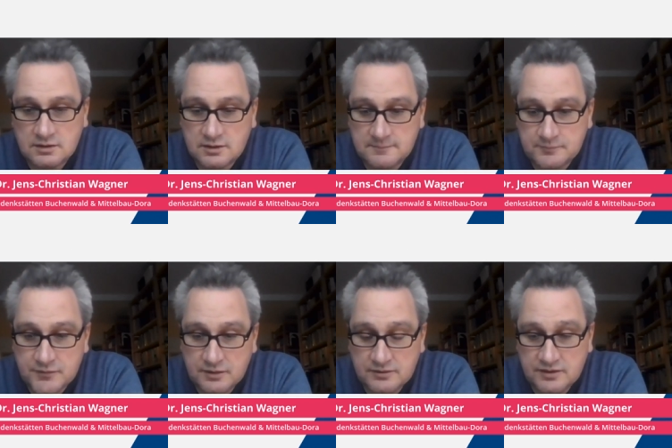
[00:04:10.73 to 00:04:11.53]

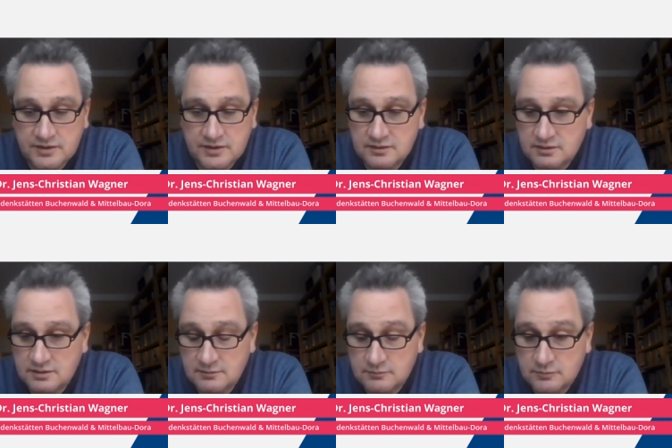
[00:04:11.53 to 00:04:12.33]
ähm, die
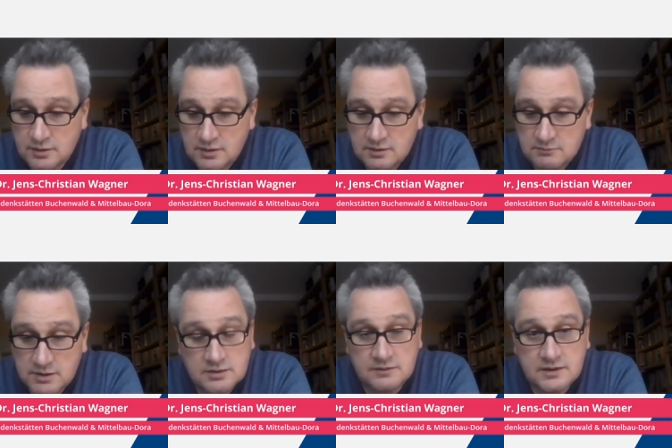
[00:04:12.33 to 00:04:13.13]
ähm,
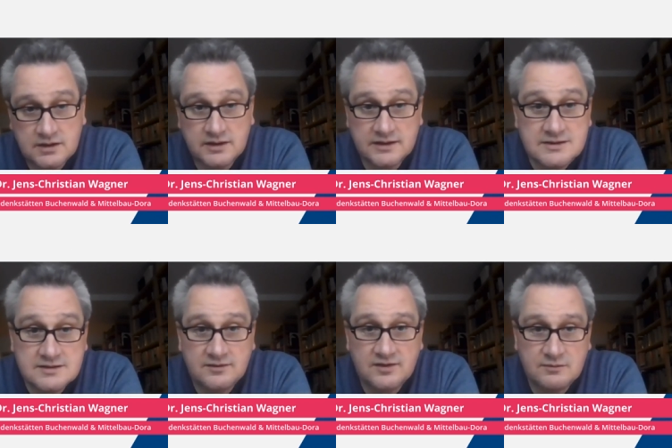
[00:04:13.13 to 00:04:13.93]
mehr oder weniger
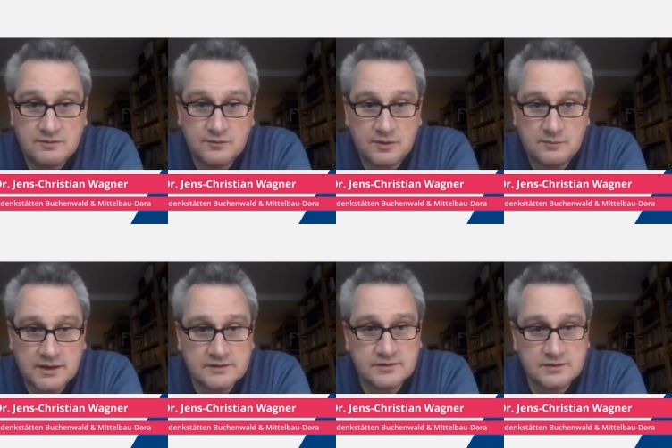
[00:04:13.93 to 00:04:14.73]
intensive
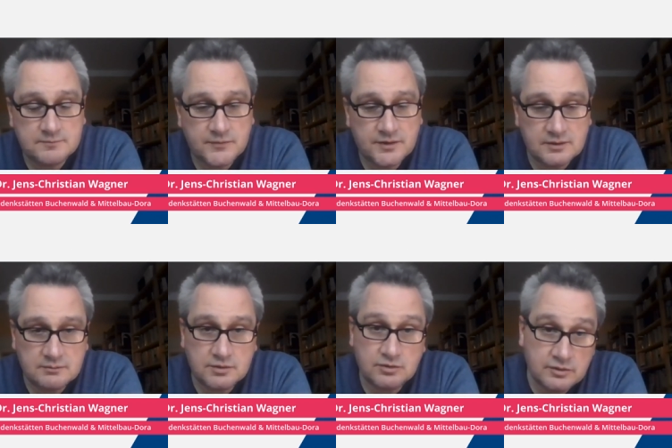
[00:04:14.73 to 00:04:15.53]
Formate,
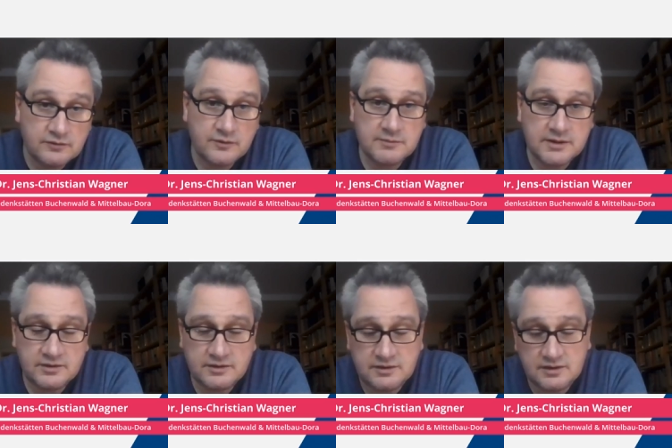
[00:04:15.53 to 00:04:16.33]
äh,
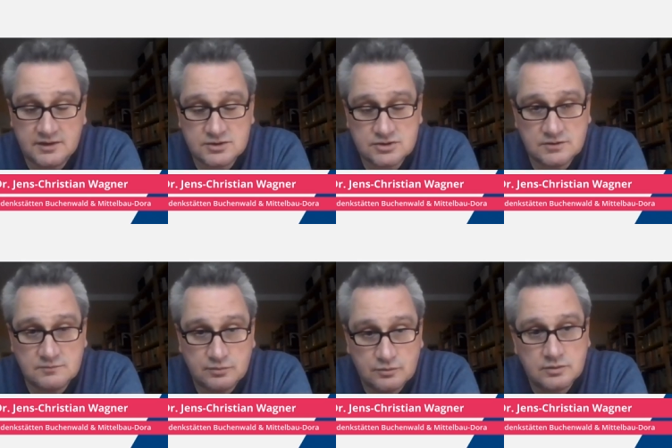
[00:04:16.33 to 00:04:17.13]
Betreuungsformate in den
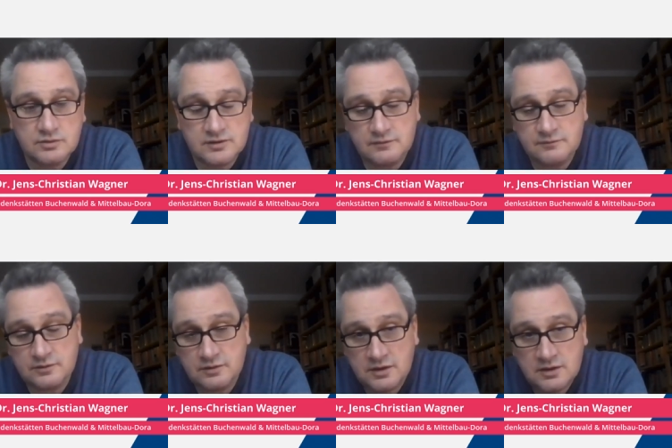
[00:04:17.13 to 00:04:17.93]
Gedenkstätten buchen und dann
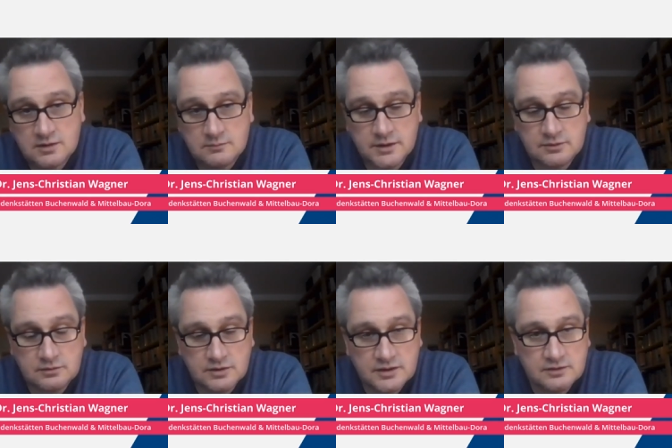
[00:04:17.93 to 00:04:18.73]
von meinen
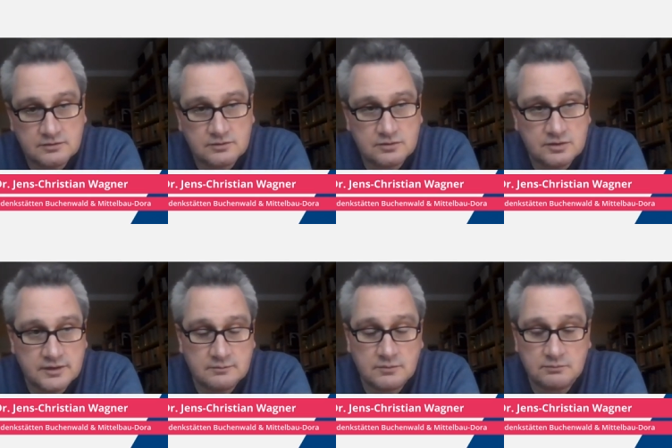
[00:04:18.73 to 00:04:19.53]
Kolleginnen und
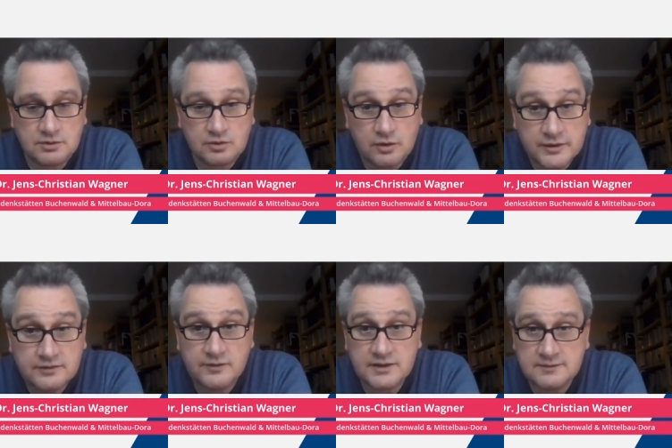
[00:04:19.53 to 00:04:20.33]
Kollegen
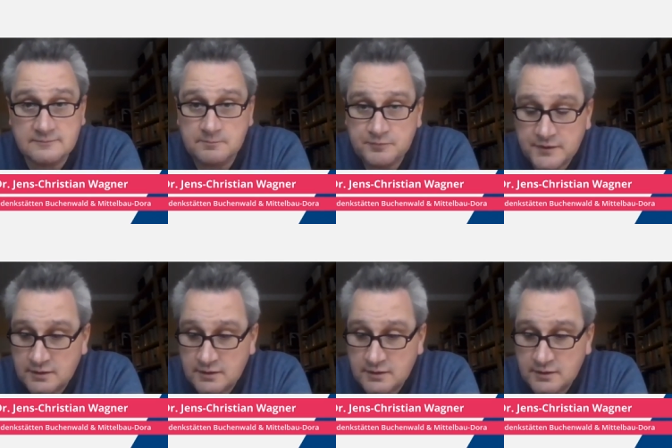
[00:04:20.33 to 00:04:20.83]
betreut werden.